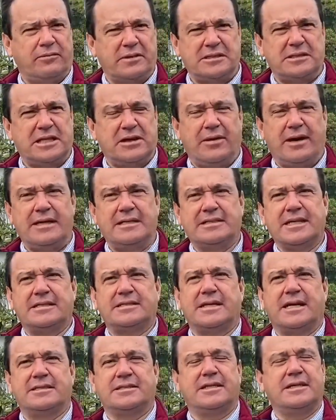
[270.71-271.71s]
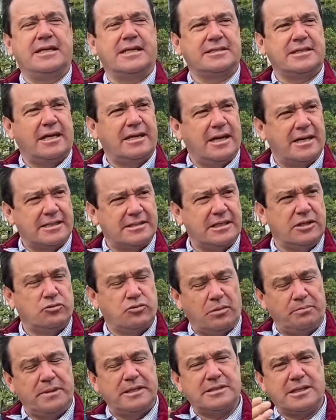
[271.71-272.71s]
festivales que se hacen ya sea en el
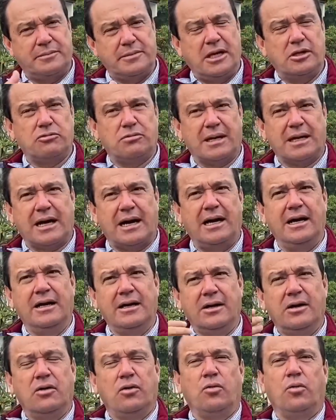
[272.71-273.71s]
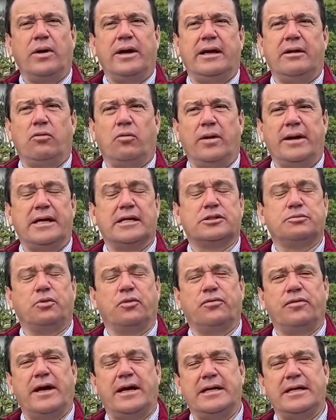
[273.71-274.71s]
recinto del pensamiento acá o en,
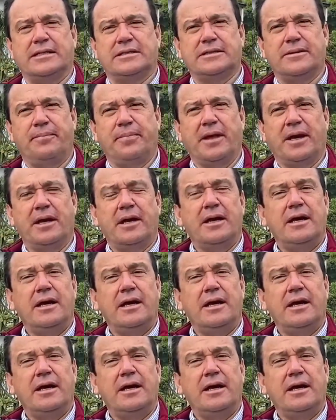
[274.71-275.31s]
expoferias.